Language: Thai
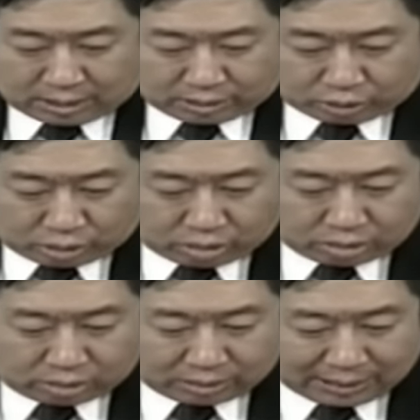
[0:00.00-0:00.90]
True
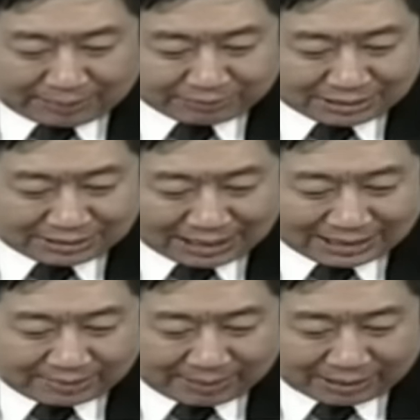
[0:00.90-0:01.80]
รับสั้
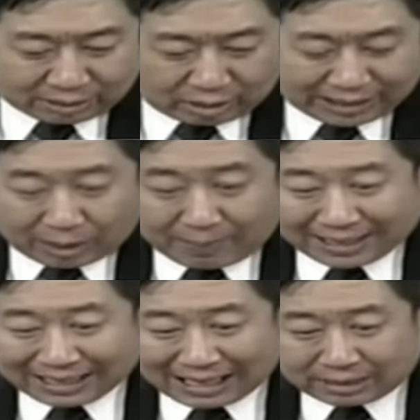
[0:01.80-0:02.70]
นๆดีไหมตอนนี้เขาแบ
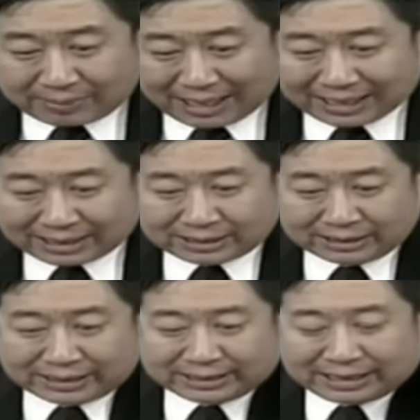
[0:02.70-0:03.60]
งค์ได้หรือไม่คื
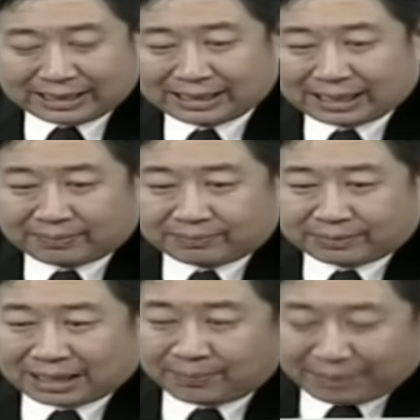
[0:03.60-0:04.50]
อจริงๆเนี่ย
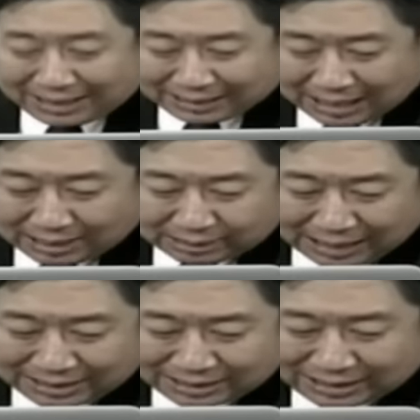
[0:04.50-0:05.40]
ทั้งแบงค์ทั้ง
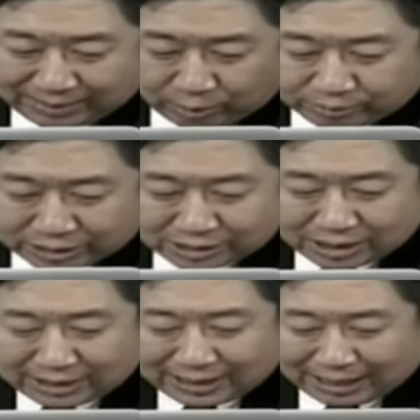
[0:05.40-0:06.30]
ไอ ซี ที ผมเฉ
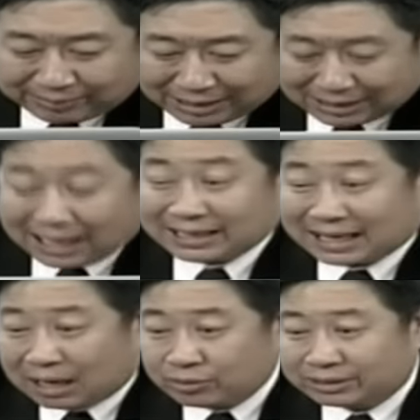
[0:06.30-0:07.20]
ยๆนะครับแต่ถ้าจะ
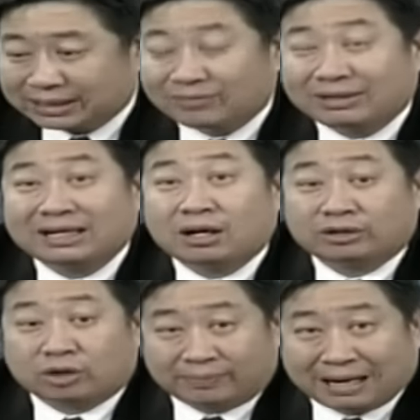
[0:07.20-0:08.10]
เข้าจริงๆวันนี้ก็
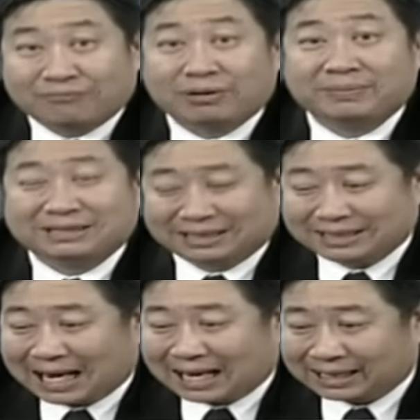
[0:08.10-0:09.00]
ยอมรับว่ามีสัญ
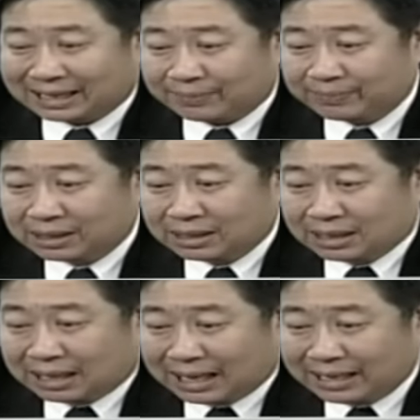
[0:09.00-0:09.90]
ญาณนะครับ
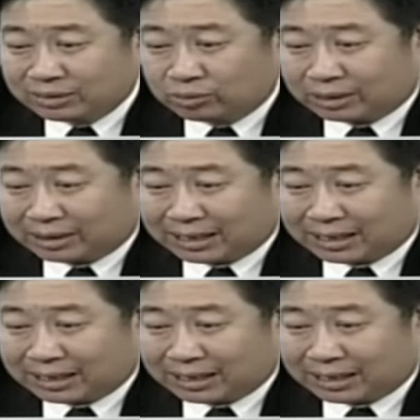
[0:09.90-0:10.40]
ให้ดูแถ